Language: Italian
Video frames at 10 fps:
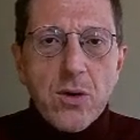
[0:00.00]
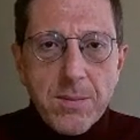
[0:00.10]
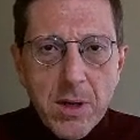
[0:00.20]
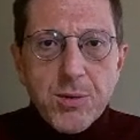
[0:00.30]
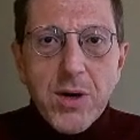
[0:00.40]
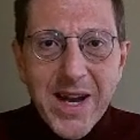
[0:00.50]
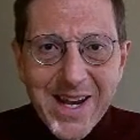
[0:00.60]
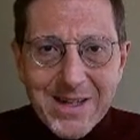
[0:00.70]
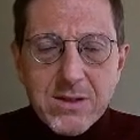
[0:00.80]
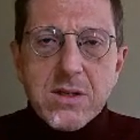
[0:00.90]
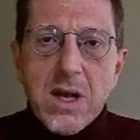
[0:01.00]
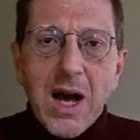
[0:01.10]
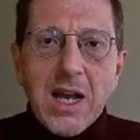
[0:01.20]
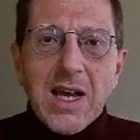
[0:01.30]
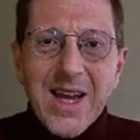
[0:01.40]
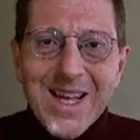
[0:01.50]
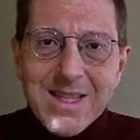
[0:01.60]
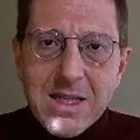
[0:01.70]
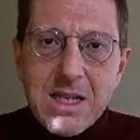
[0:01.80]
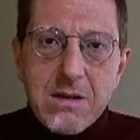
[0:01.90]
proprio grazie alle
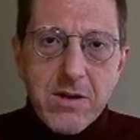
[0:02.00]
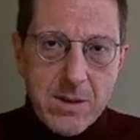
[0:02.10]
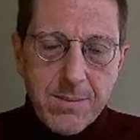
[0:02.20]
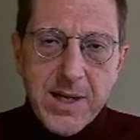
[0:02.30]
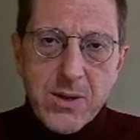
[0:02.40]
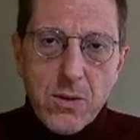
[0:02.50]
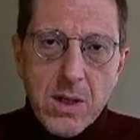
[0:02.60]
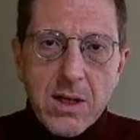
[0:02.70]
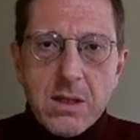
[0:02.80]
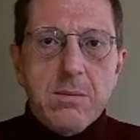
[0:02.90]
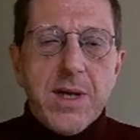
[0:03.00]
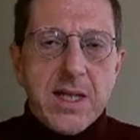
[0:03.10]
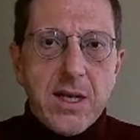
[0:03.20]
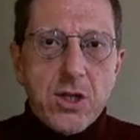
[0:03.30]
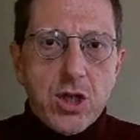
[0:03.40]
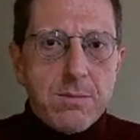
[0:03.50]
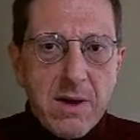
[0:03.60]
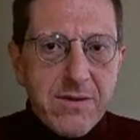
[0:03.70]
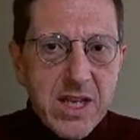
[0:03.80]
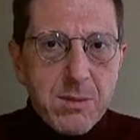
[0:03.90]
cattive parole di Beatrice.
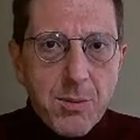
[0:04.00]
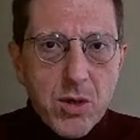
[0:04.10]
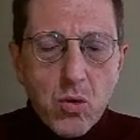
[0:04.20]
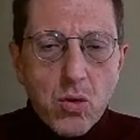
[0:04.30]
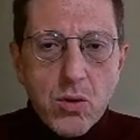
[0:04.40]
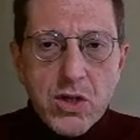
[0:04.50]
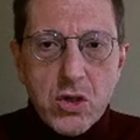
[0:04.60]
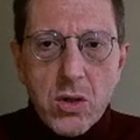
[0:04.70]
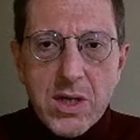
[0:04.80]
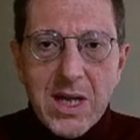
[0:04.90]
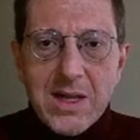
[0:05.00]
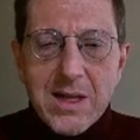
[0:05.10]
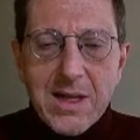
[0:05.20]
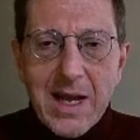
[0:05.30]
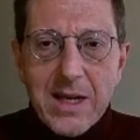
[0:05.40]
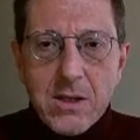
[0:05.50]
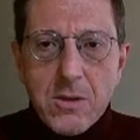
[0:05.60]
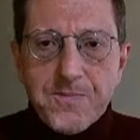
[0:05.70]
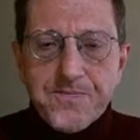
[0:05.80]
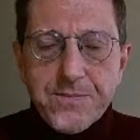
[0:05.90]
Ma vedremo poi tutto questo nel dettaglio.